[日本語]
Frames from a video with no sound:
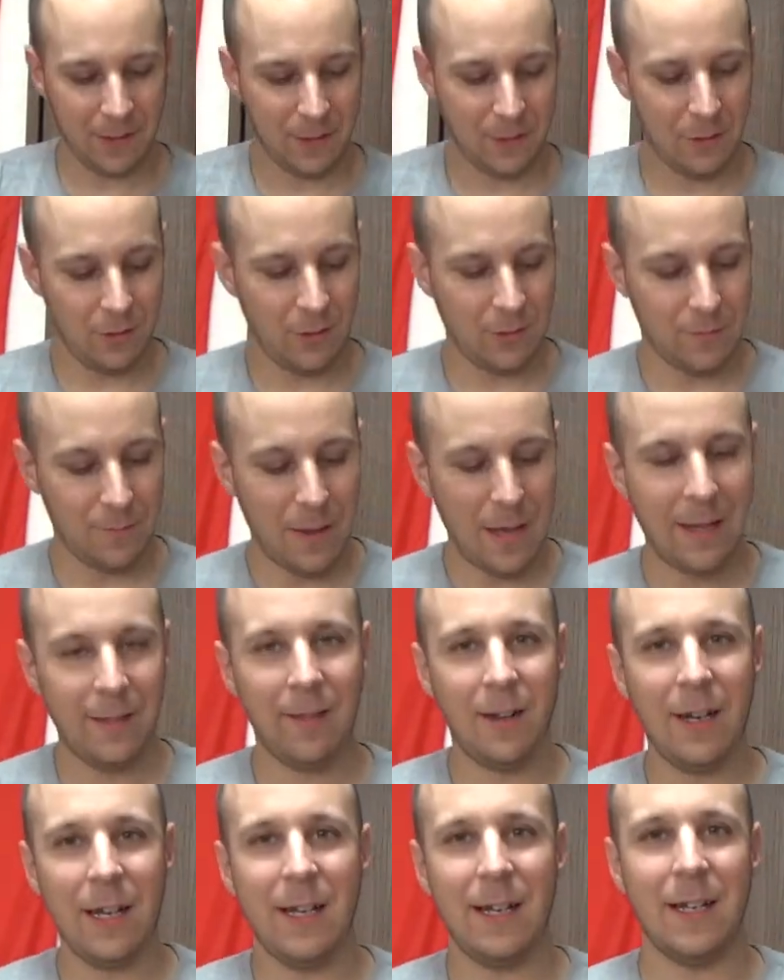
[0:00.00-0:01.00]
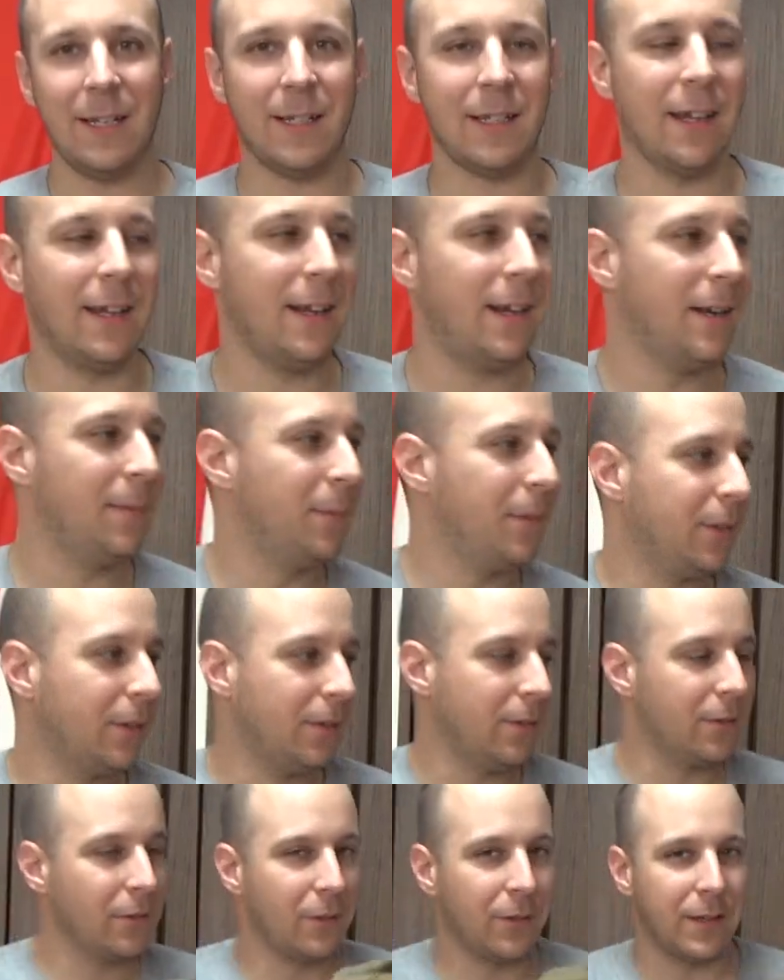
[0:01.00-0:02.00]
超便利ですからもっ
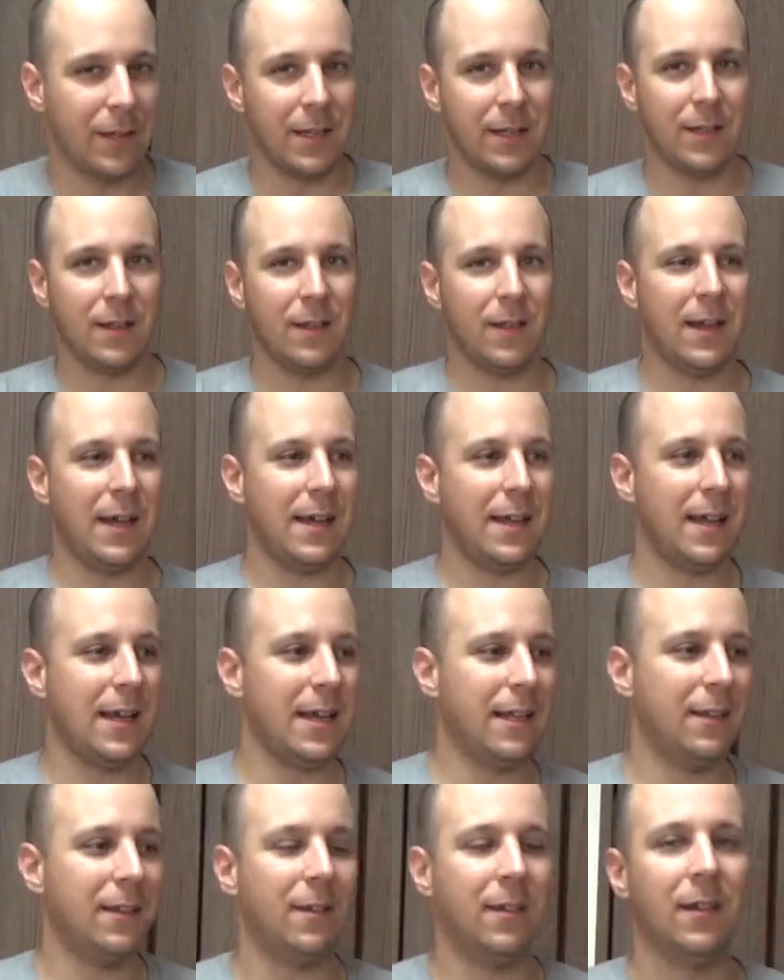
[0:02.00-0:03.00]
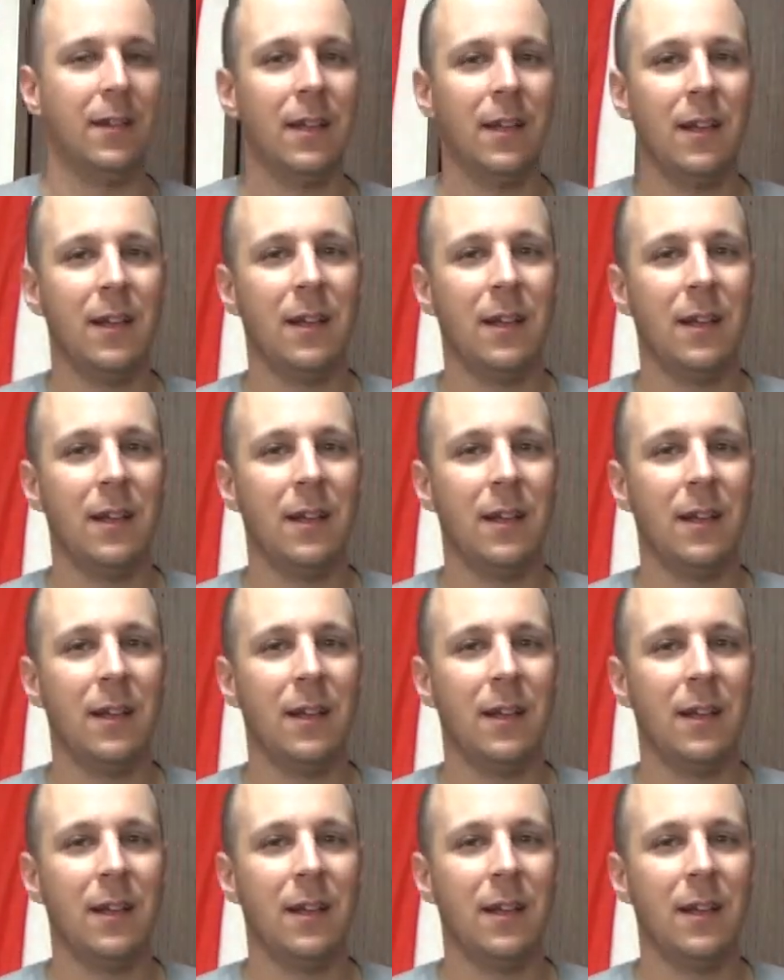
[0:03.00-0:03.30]
と動き早いと